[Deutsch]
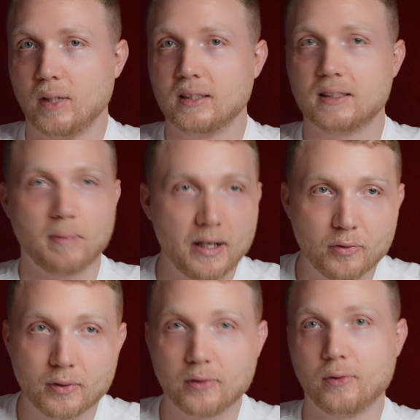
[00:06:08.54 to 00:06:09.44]
bei
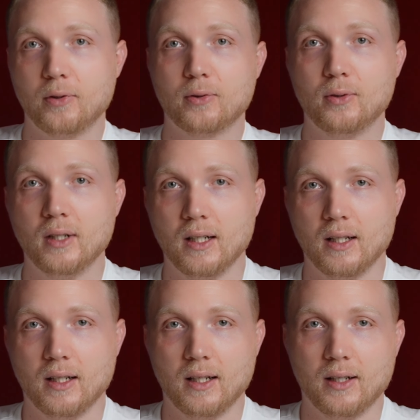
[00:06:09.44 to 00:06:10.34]
200 Euro
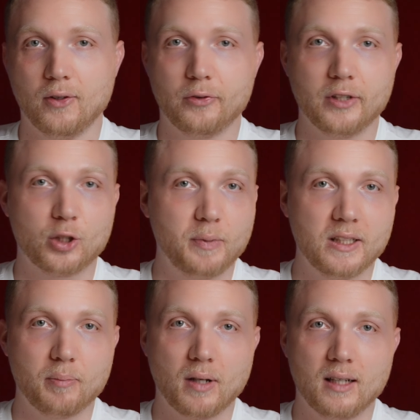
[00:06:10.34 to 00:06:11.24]
und da spielt
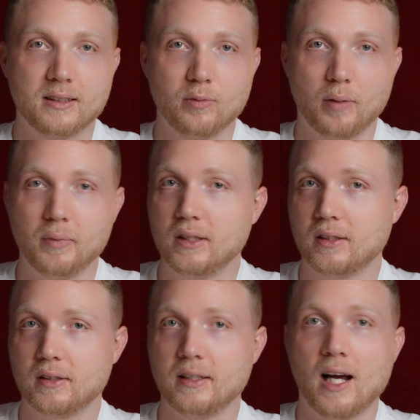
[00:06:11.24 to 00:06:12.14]
der Preis nun mal
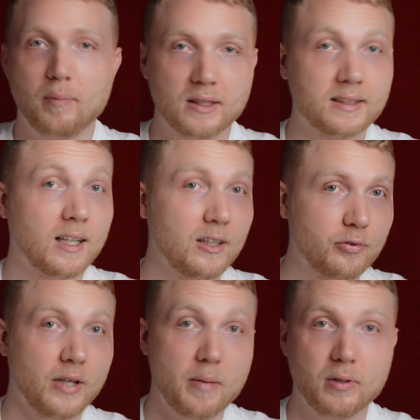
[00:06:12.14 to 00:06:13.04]
mit. Ja, man zahlt
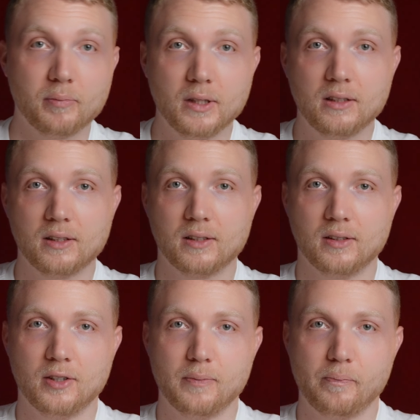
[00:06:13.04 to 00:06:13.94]
für Apple mit,
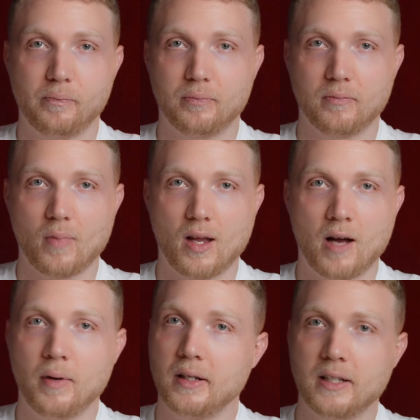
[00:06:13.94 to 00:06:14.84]
ähm,
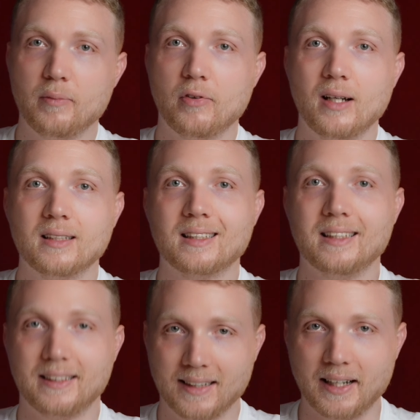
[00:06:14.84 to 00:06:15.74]
aber in dem Fall ist es
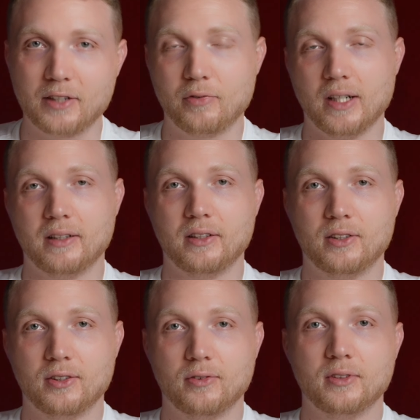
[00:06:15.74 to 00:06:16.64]
nicht gerechtfertigt.
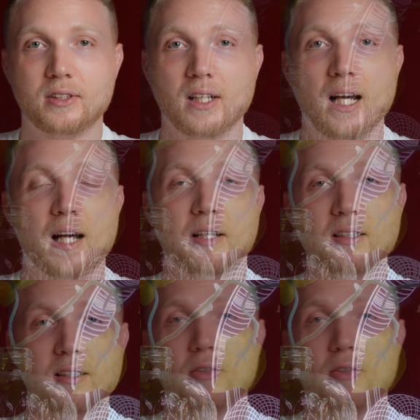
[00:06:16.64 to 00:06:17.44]
Und das ist